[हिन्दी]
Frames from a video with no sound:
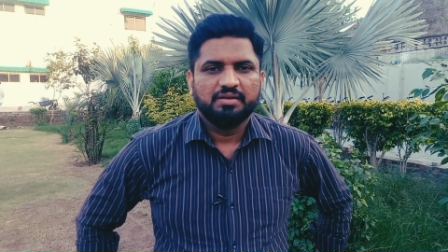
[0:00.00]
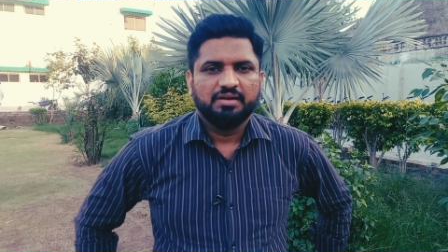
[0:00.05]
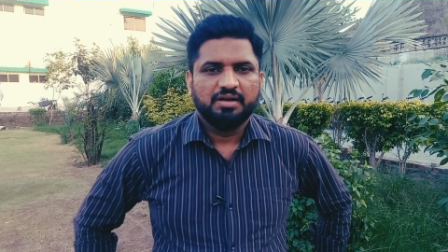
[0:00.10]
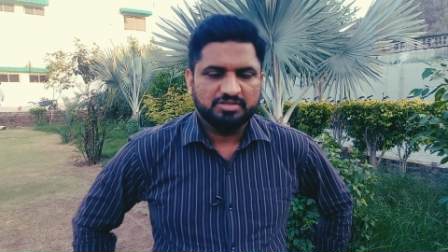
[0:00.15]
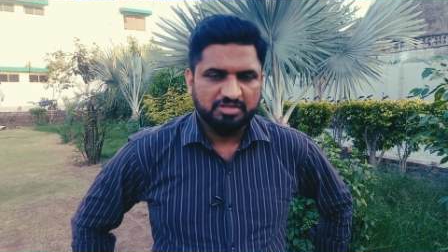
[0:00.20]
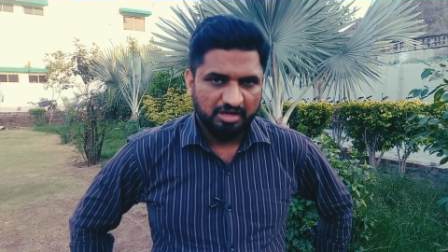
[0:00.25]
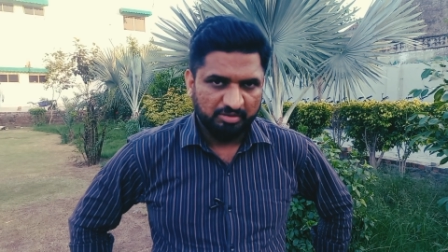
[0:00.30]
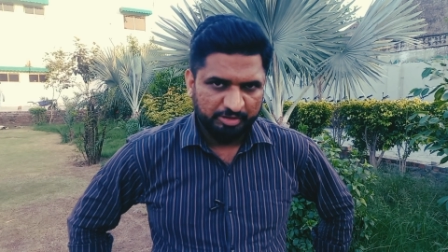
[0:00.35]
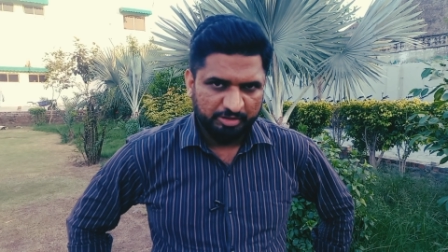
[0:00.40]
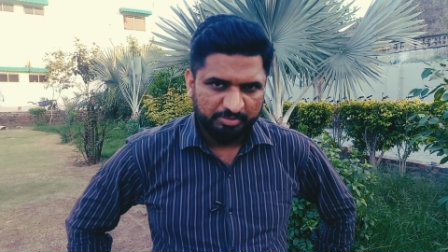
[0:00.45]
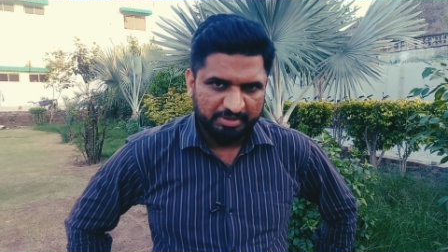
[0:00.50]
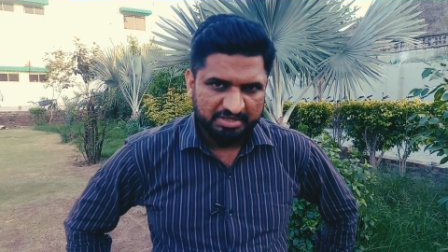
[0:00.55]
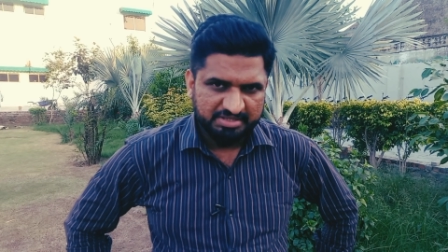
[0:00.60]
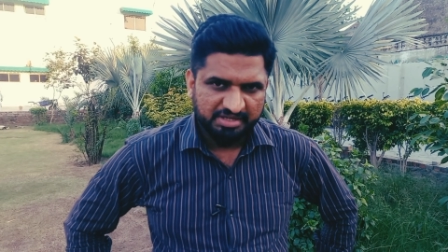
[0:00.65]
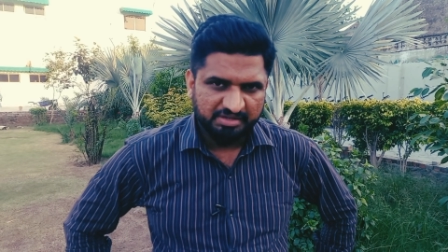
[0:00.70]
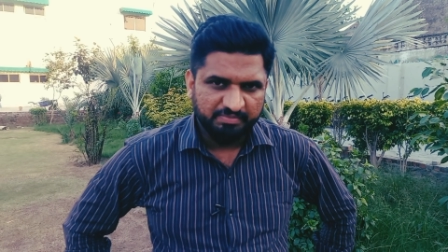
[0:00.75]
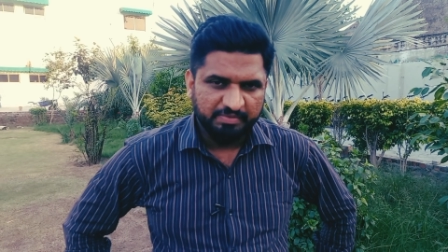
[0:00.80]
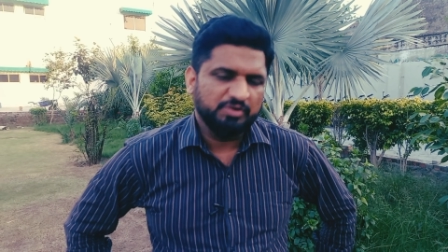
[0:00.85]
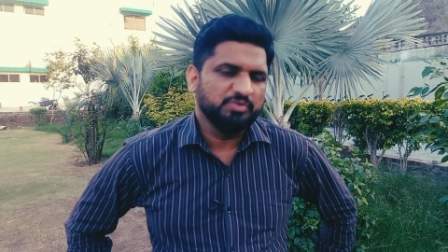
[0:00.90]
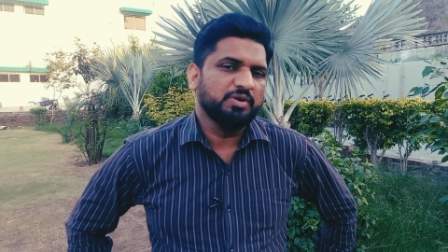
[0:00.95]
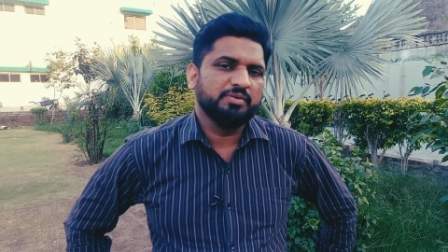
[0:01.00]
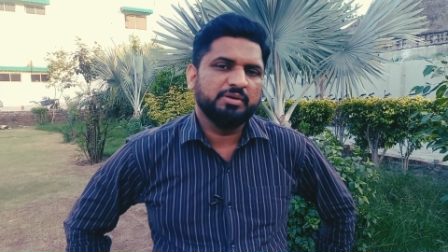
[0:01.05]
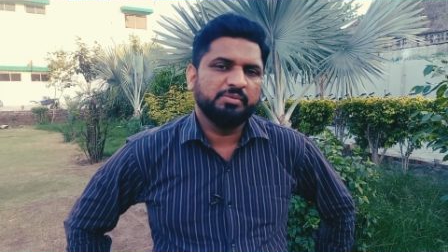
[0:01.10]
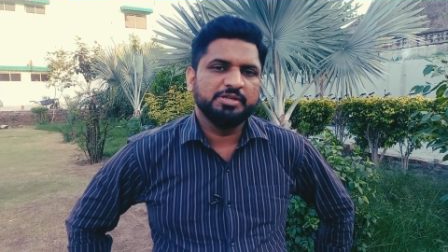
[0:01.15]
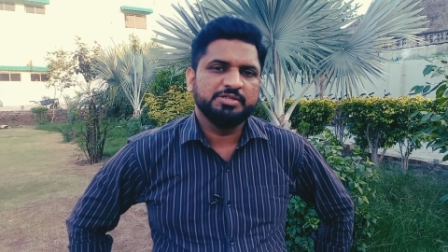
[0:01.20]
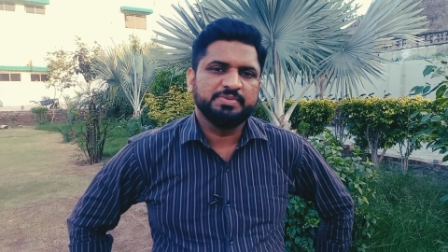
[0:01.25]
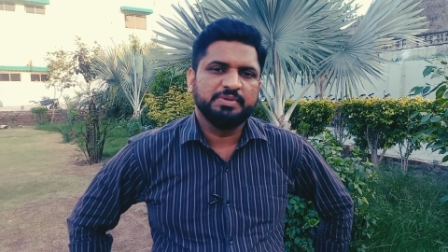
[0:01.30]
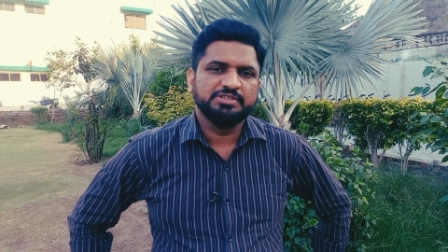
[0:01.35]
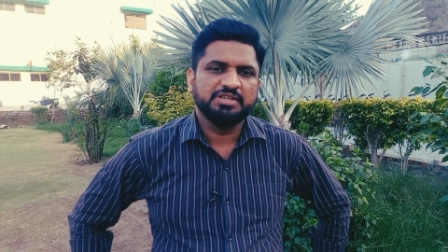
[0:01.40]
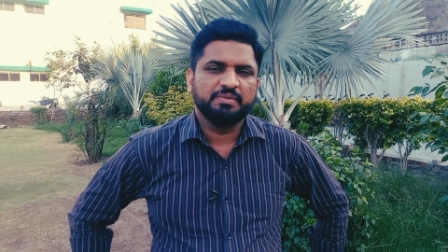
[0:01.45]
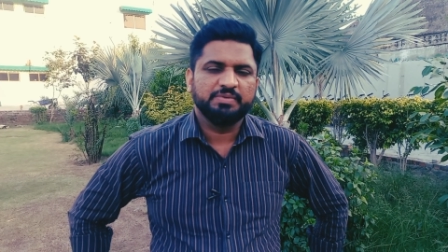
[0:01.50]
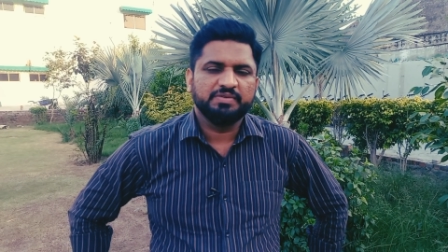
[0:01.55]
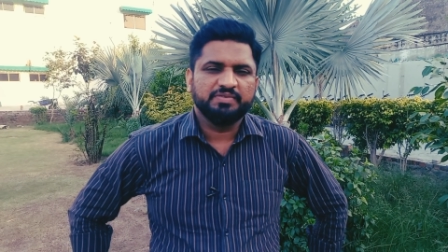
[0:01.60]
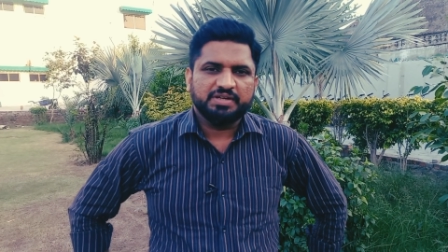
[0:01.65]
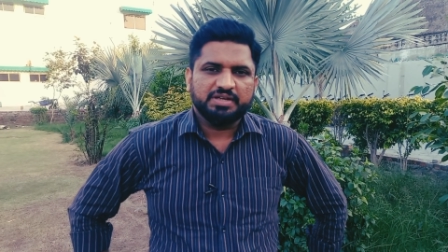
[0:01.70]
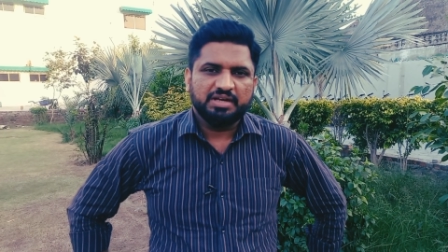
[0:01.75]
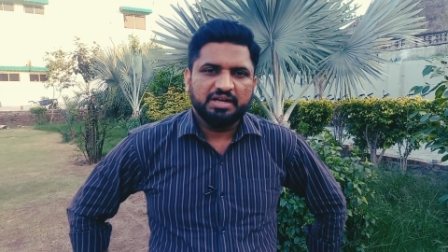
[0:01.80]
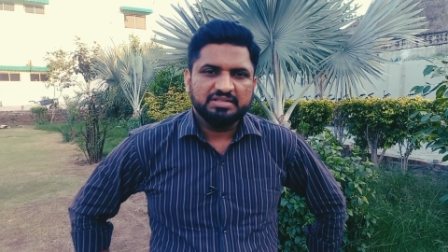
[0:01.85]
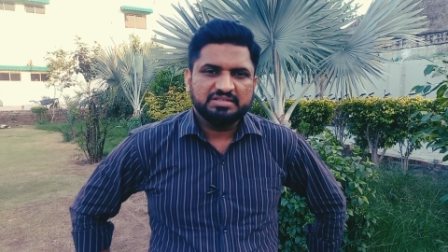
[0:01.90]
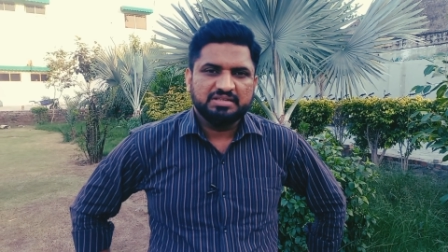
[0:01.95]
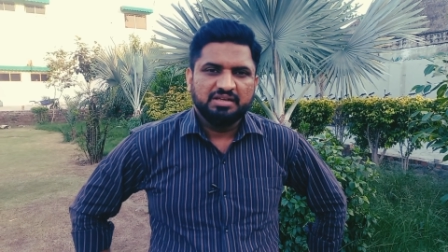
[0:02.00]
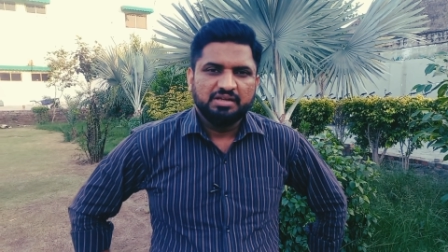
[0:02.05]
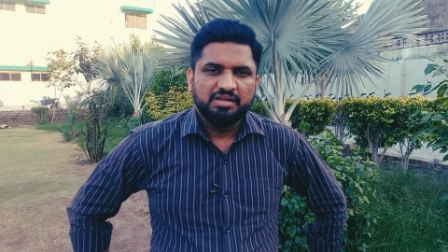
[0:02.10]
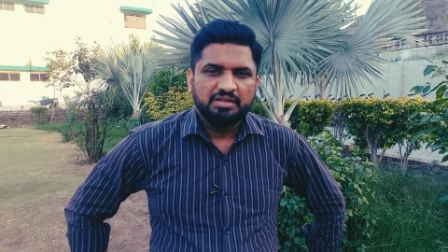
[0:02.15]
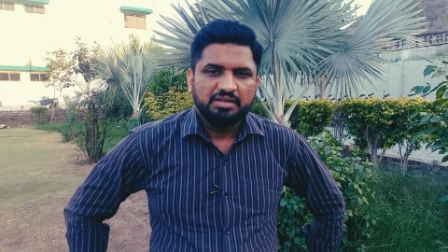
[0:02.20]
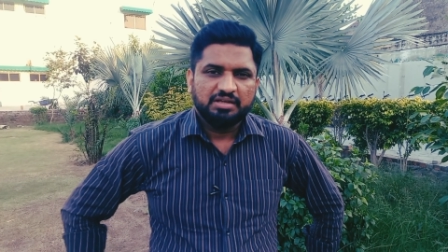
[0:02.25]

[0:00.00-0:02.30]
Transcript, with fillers: असलम नाजरीन मैं हूं आपका मेज़बान जाबिर वकास